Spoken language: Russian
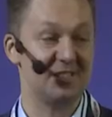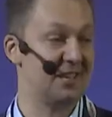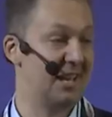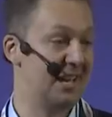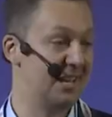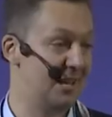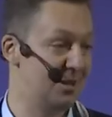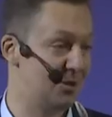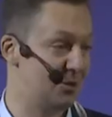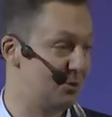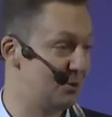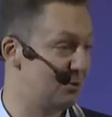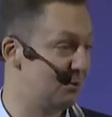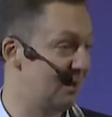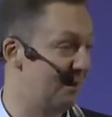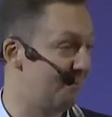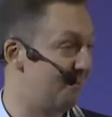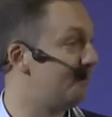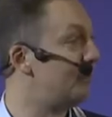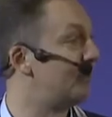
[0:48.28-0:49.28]
Я езжу
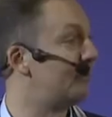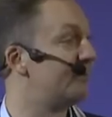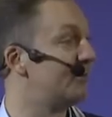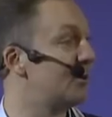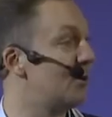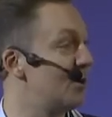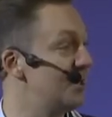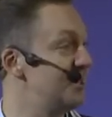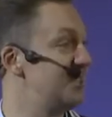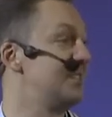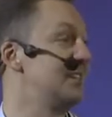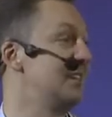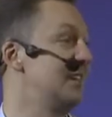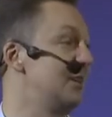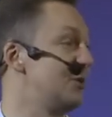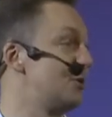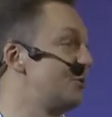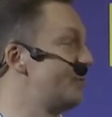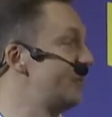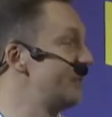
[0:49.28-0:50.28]
сюда в гости,
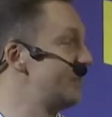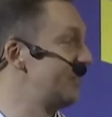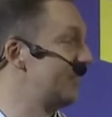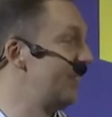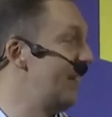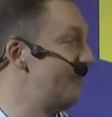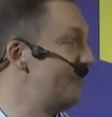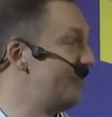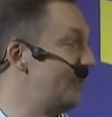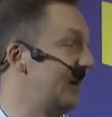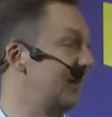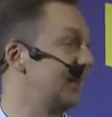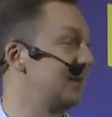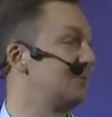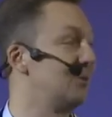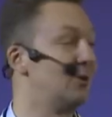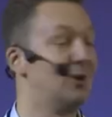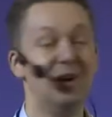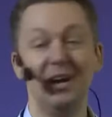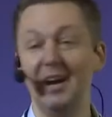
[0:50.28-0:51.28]
езжу по делам.
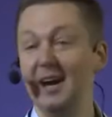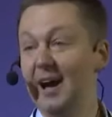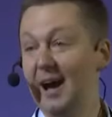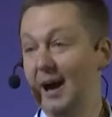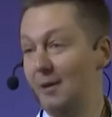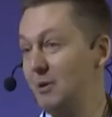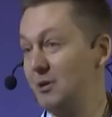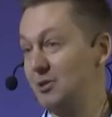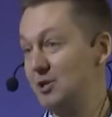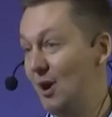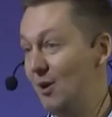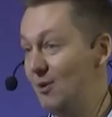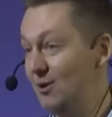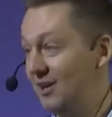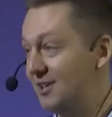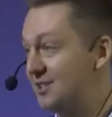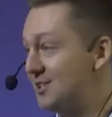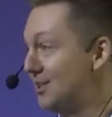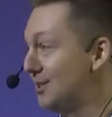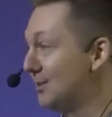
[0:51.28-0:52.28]
Поэтому обожаю
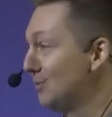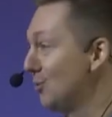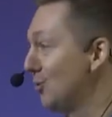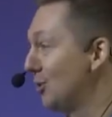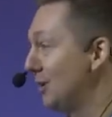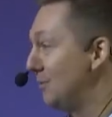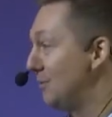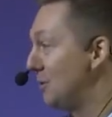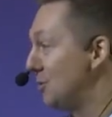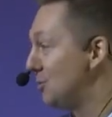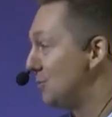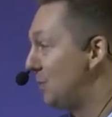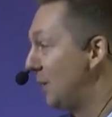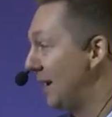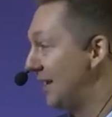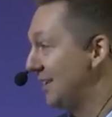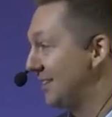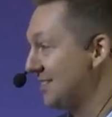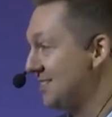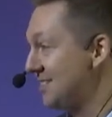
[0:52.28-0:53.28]
Екатеринбург. И мне очень
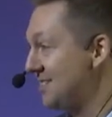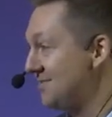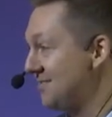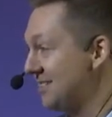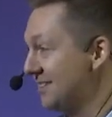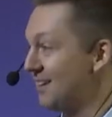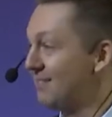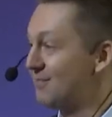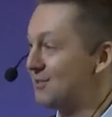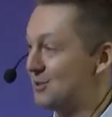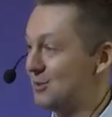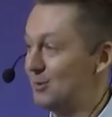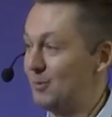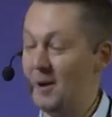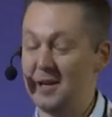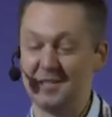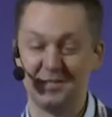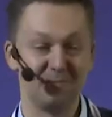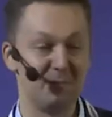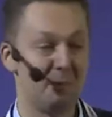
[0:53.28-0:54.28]
приятно здесь всегда
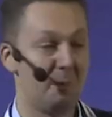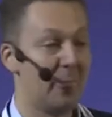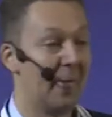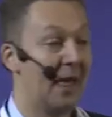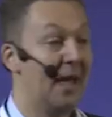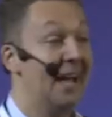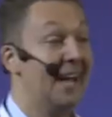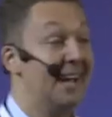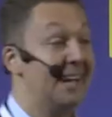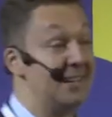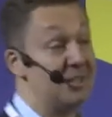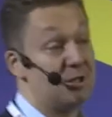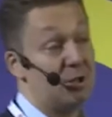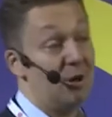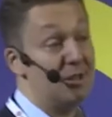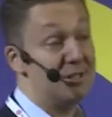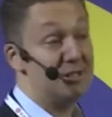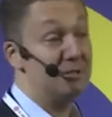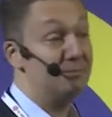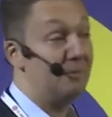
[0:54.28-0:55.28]
выступать. Еще
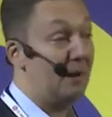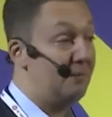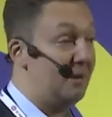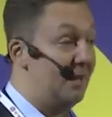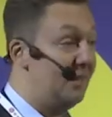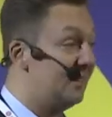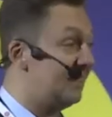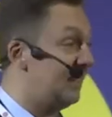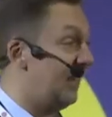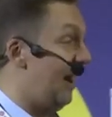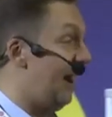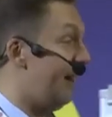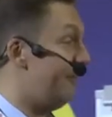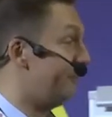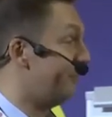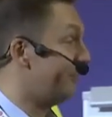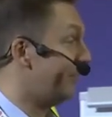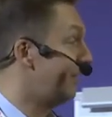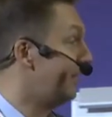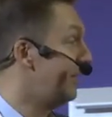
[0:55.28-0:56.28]
один момент,
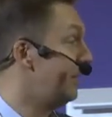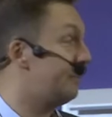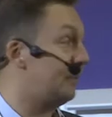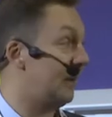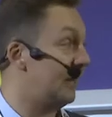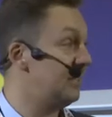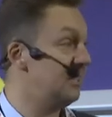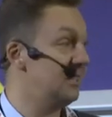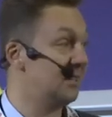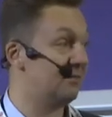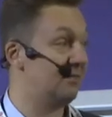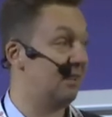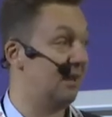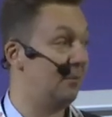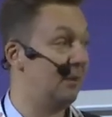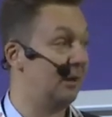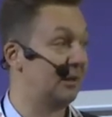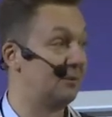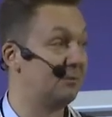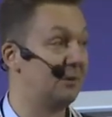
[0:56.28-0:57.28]
я не планировал
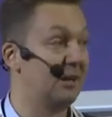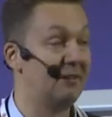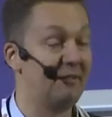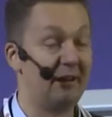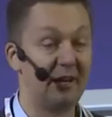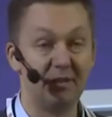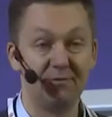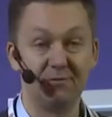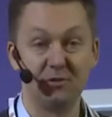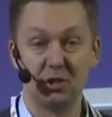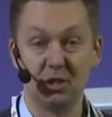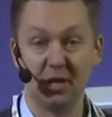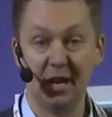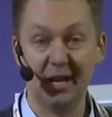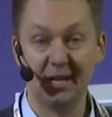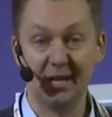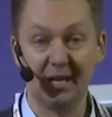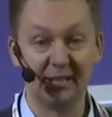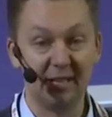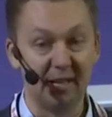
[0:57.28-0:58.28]
об этом говорить вчера,
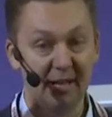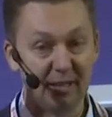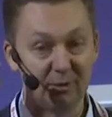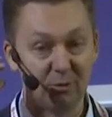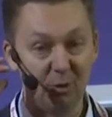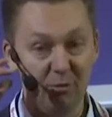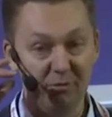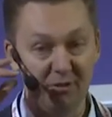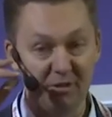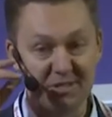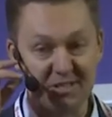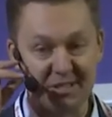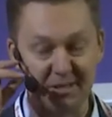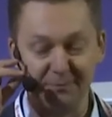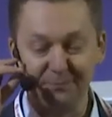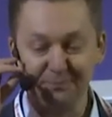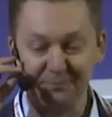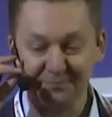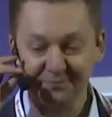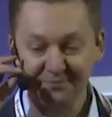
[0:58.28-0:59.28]
когда
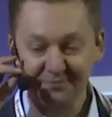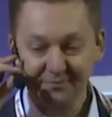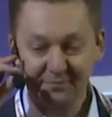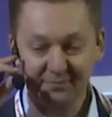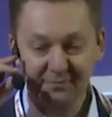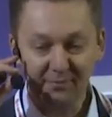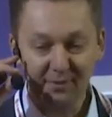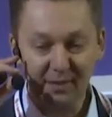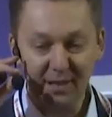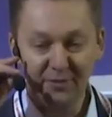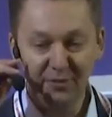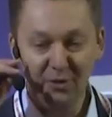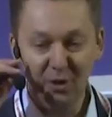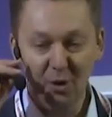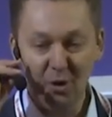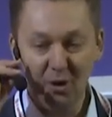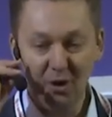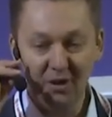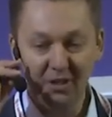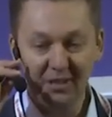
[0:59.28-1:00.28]
готовился,
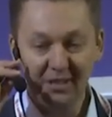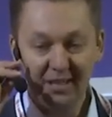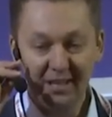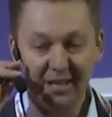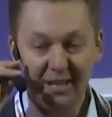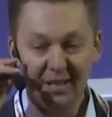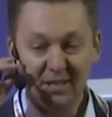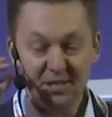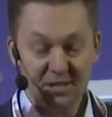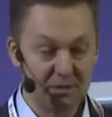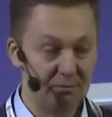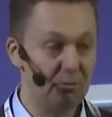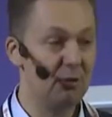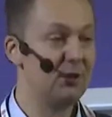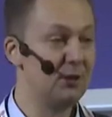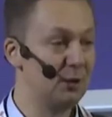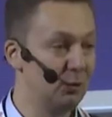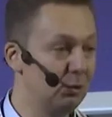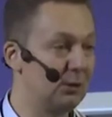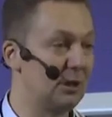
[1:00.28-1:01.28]
но
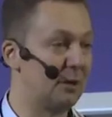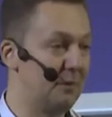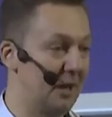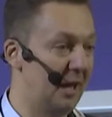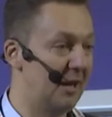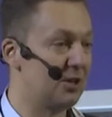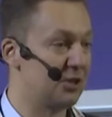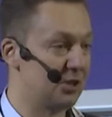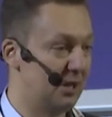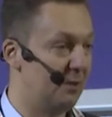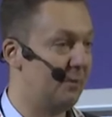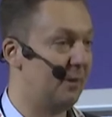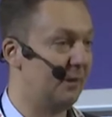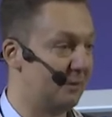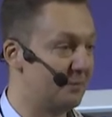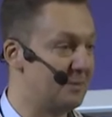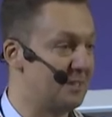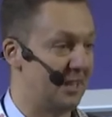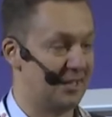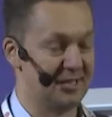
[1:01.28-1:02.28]
сегодня утром решил об
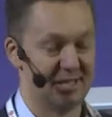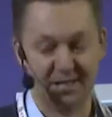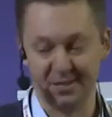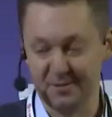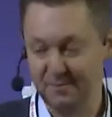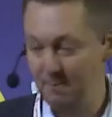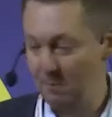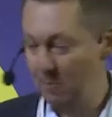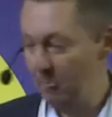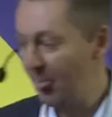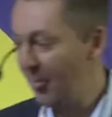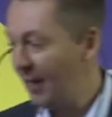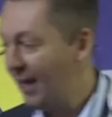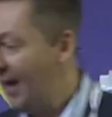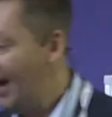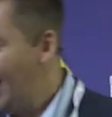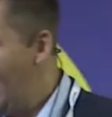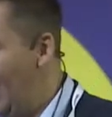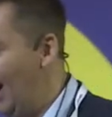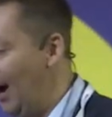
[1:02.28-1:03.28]
этом сказать.
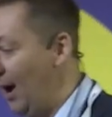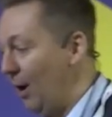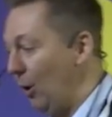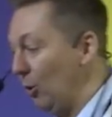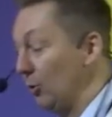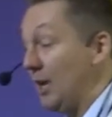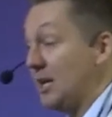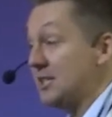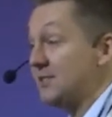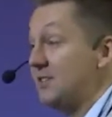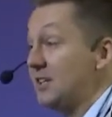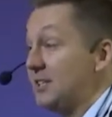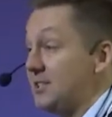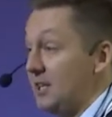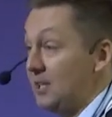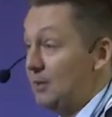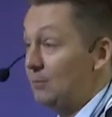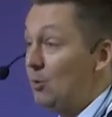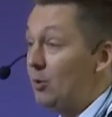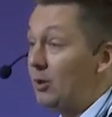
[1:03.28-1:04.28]
У нас в
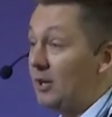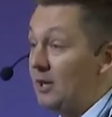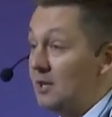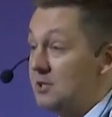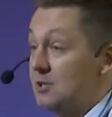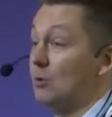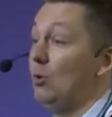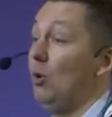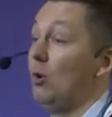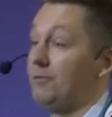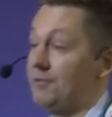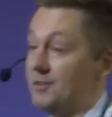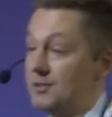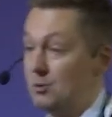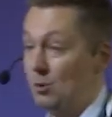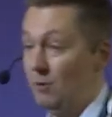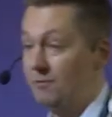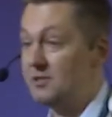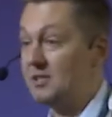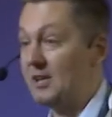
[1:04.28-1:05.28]
Екатеринбурге есть офис,
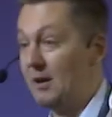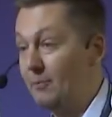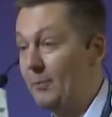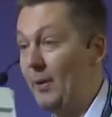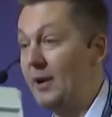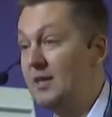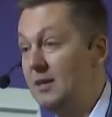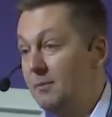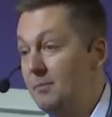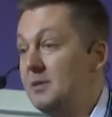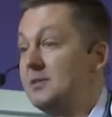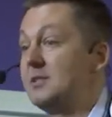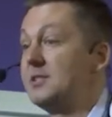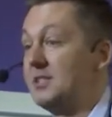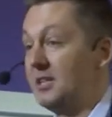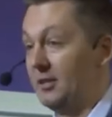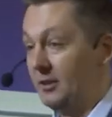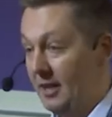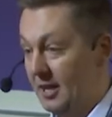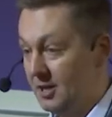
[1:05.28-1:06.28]
офис компании Business
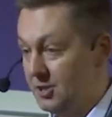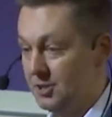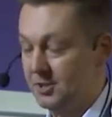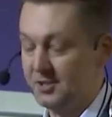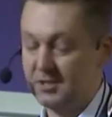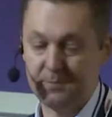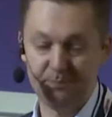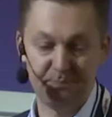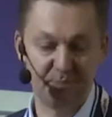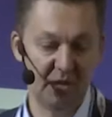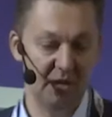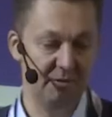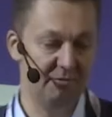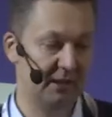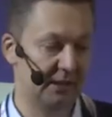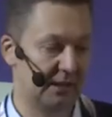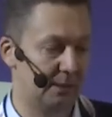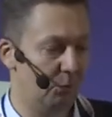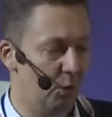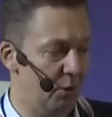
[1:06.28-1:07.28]
Relations. И в
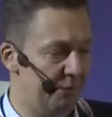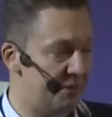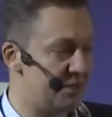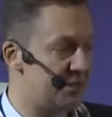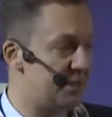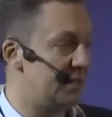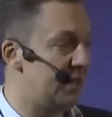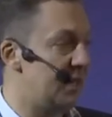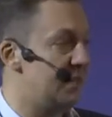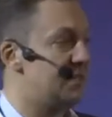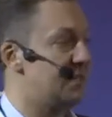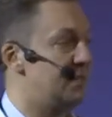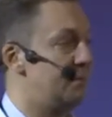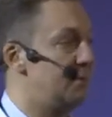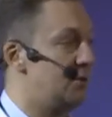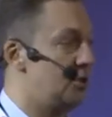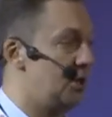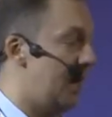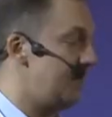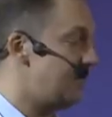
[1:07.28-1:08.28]
этом офисе есть
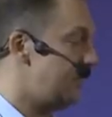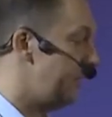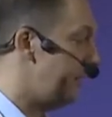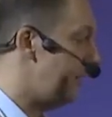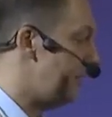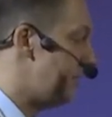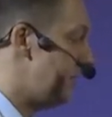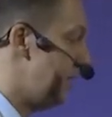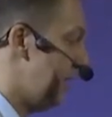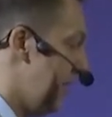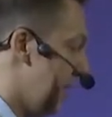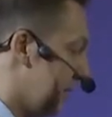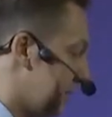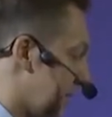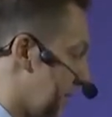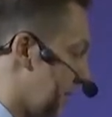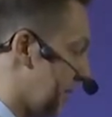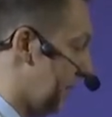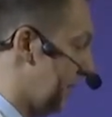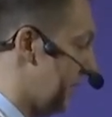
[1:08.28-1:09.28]
замечательный
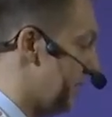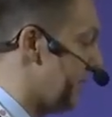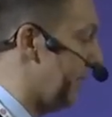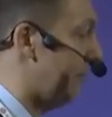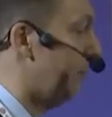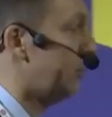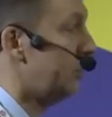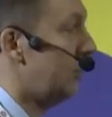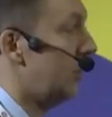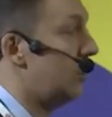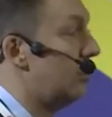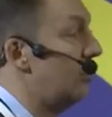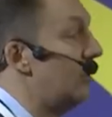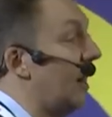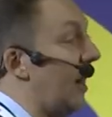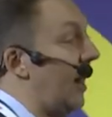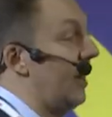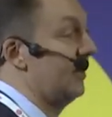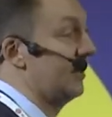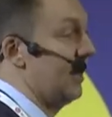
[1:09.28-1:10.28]
директор, и зовут ее Юля
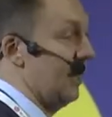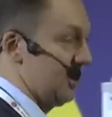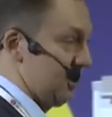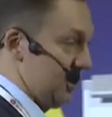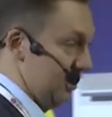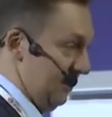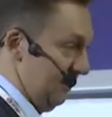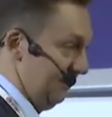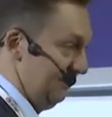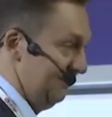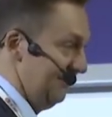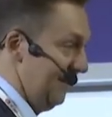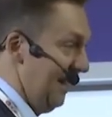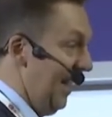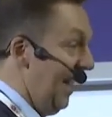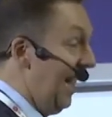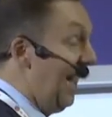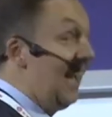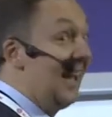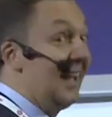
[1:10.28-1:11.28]
Хайдаршина.
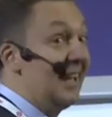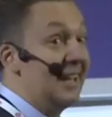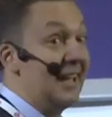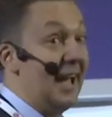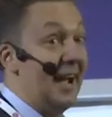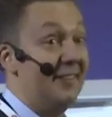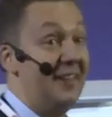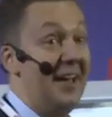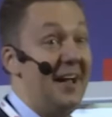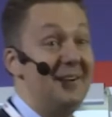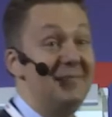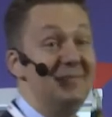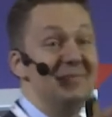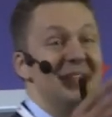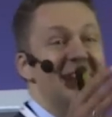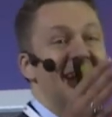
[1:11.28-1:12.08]
И она...